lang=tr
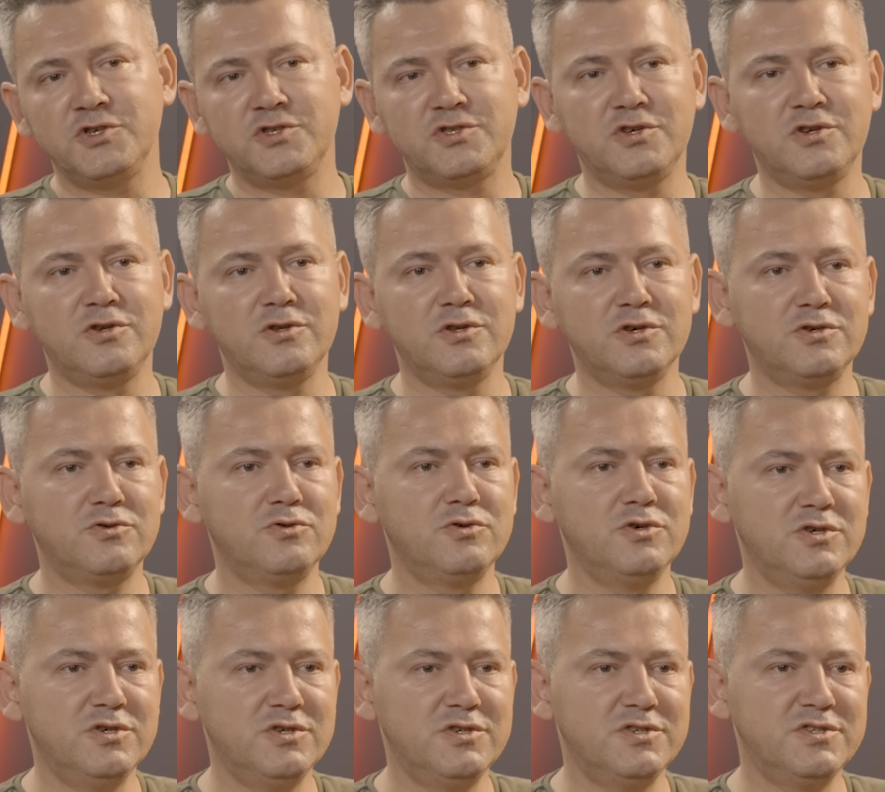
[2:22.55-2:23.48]
tırlık
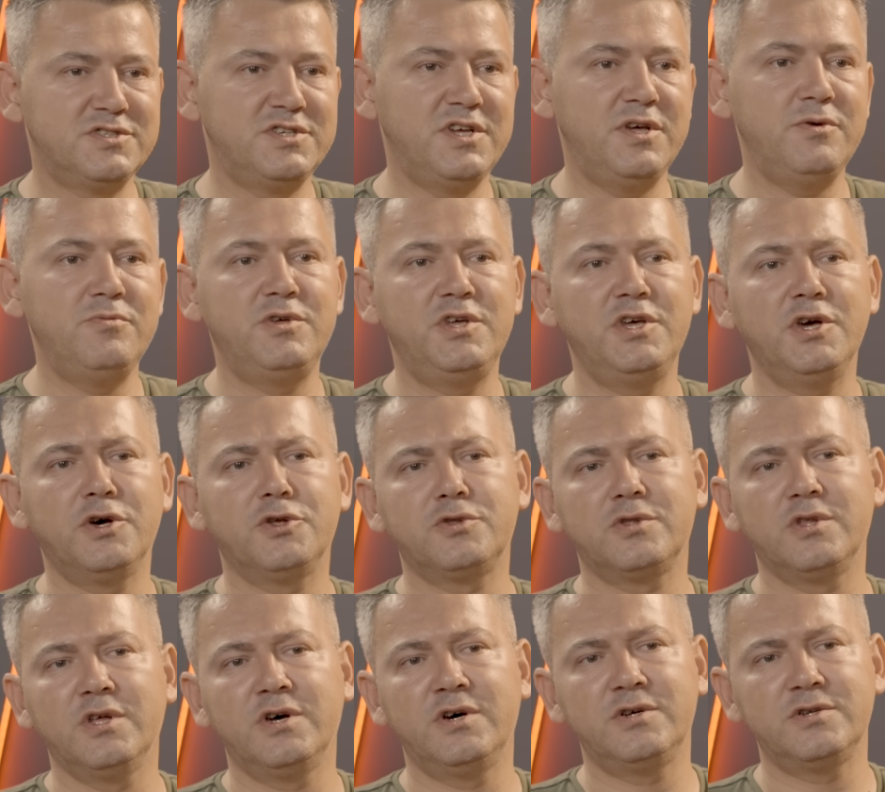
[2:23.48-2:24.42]
e,
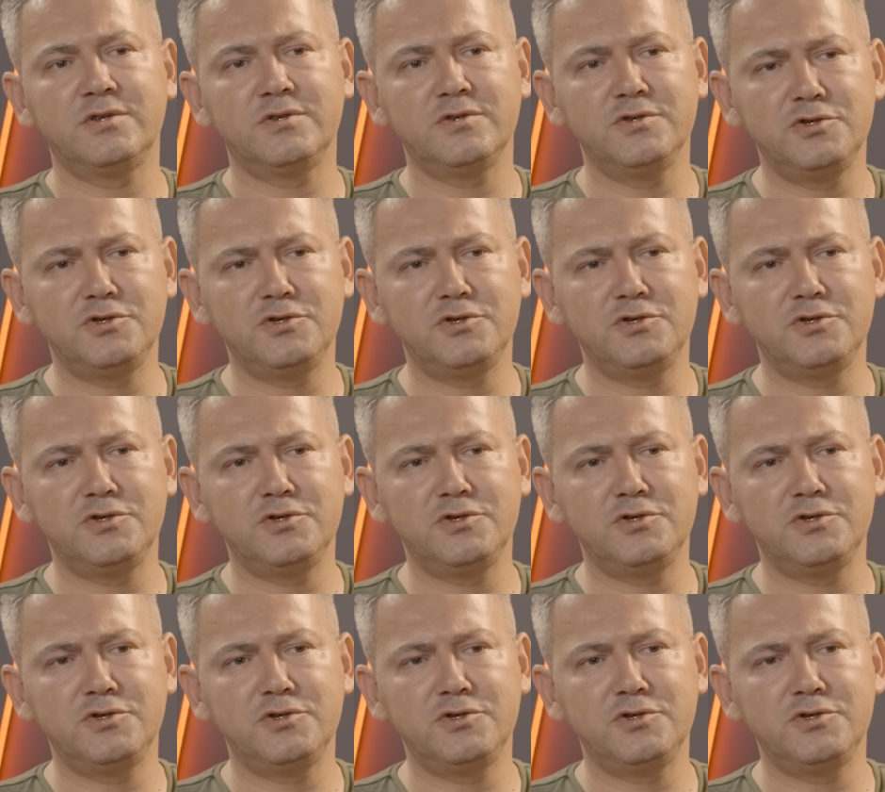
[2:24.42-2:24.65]
sevkiyatlar,